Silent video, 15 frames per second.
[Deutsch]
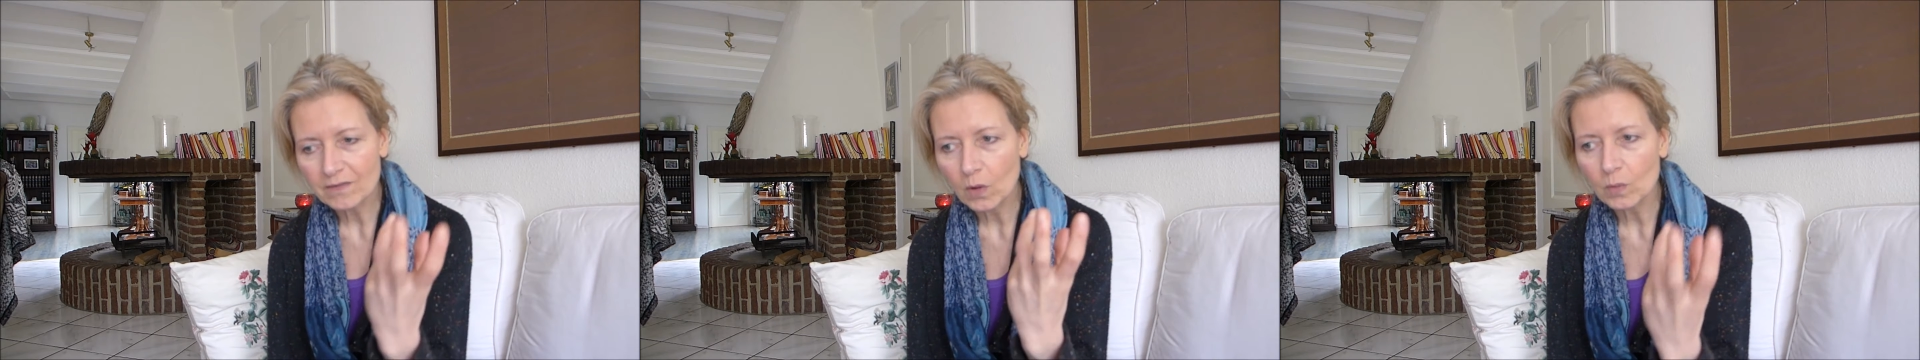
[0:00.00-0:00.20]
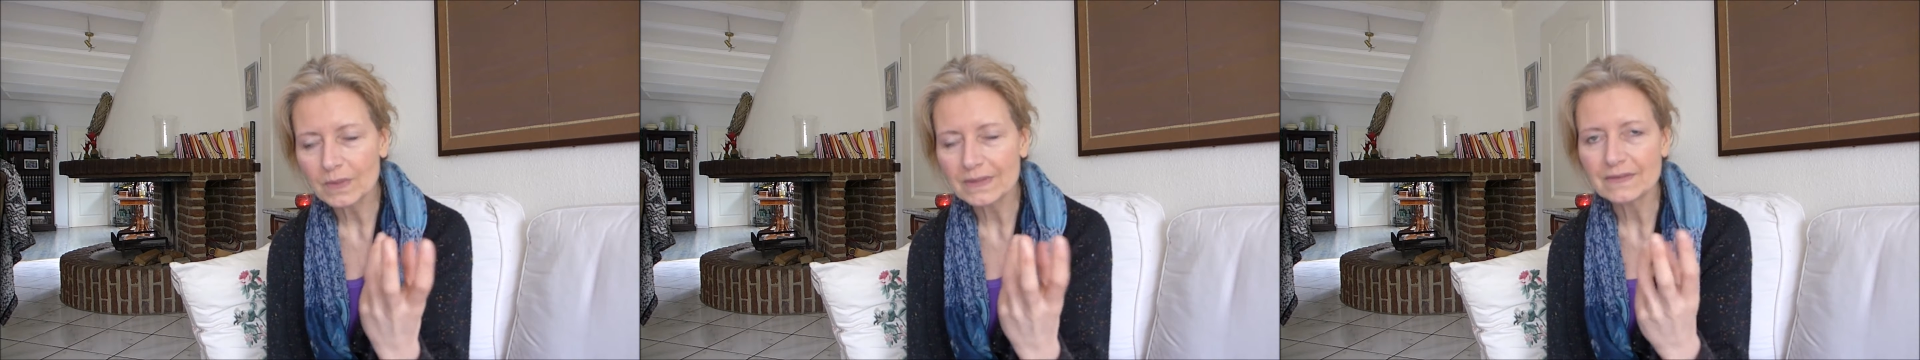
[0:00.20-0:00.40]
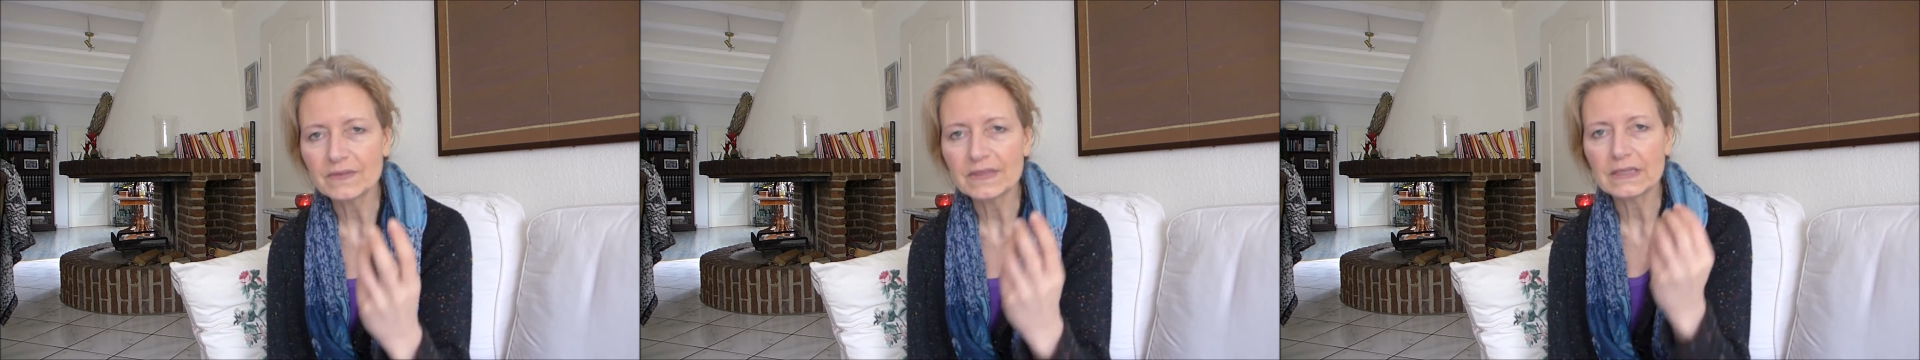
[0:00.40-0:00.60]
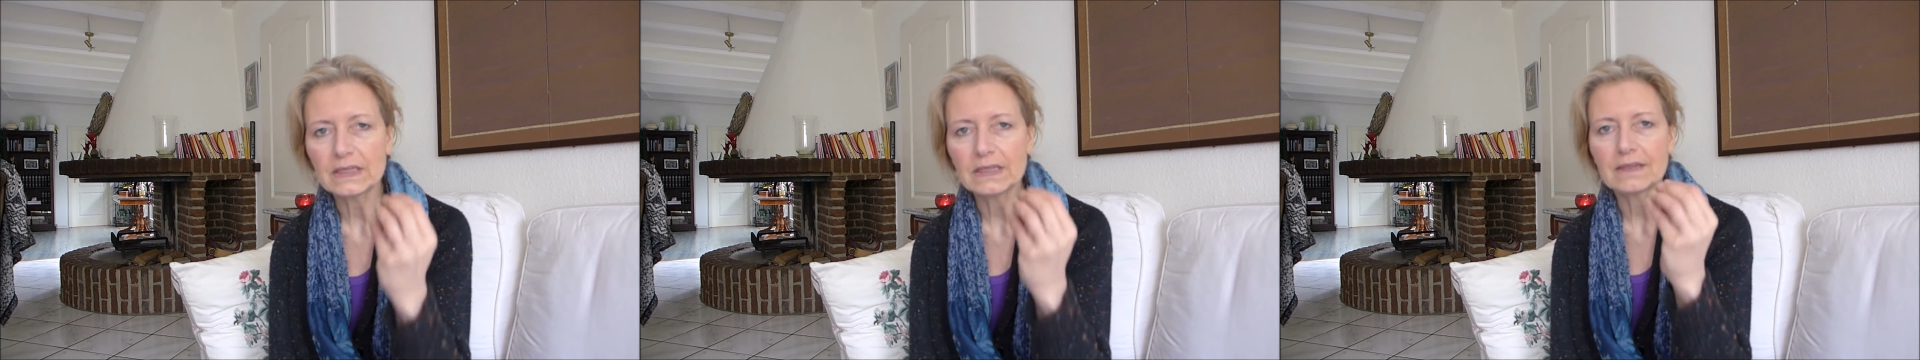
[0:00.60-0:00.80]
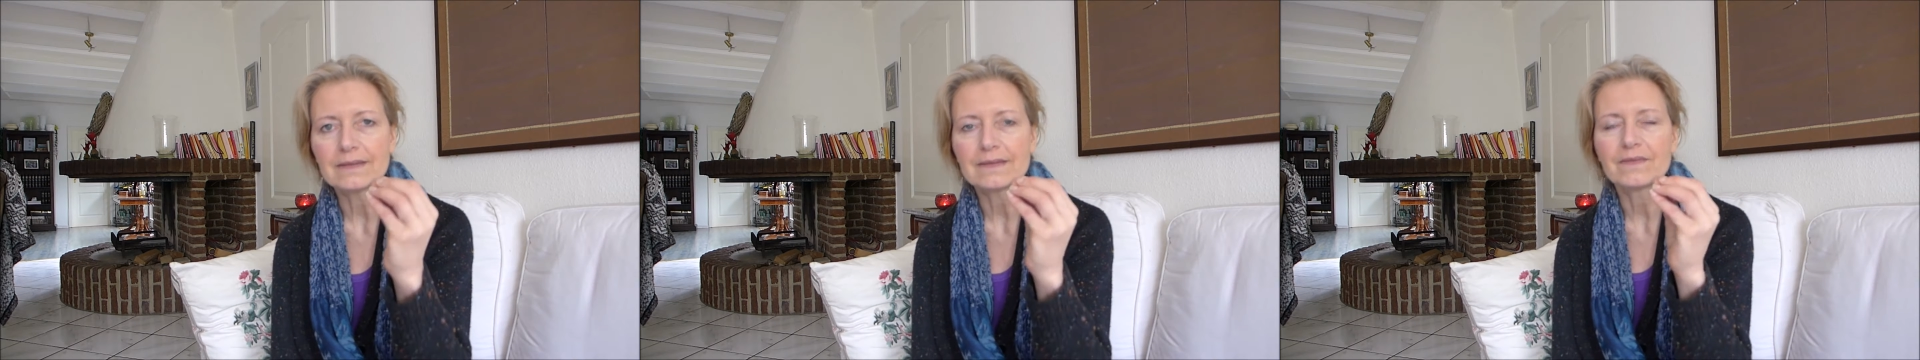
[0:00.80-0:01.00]
warum das
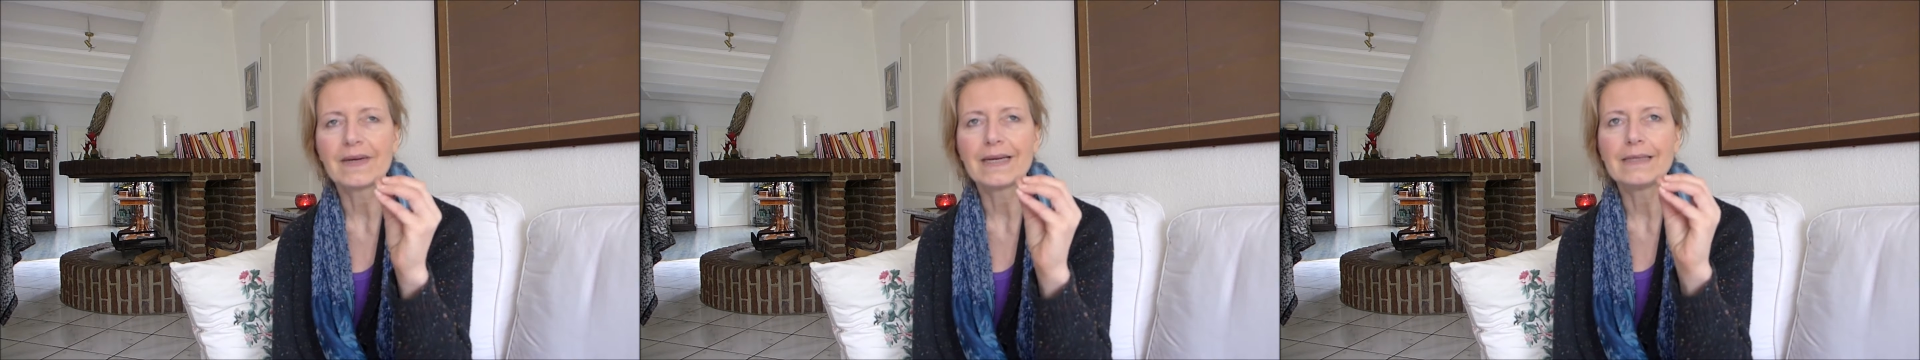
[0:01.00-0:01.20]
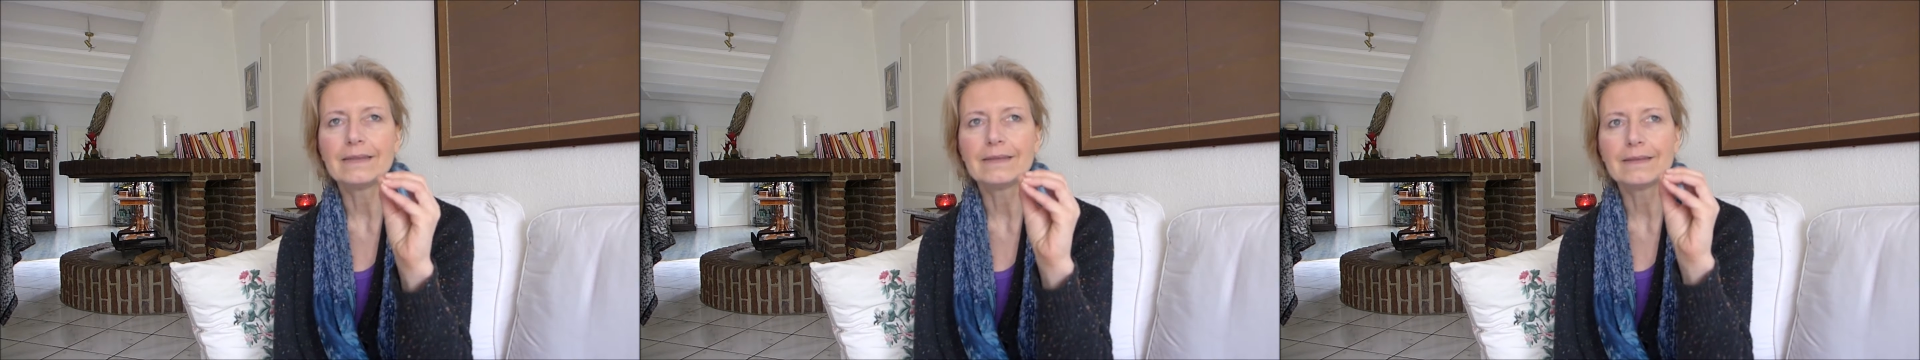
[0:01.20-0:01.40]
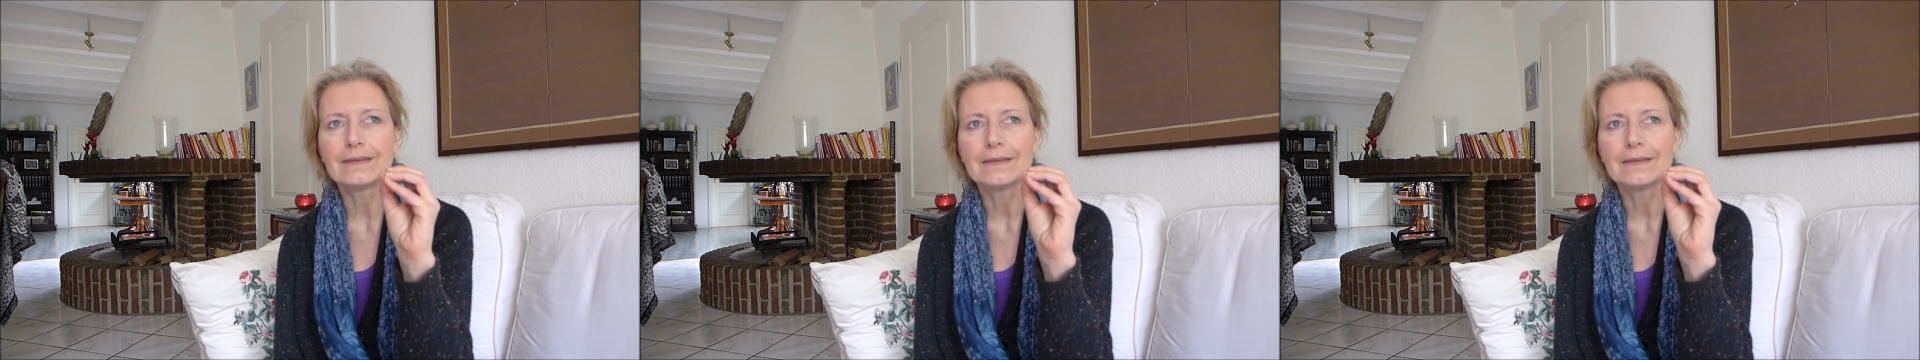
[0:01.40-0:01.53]
wichtig ist, weil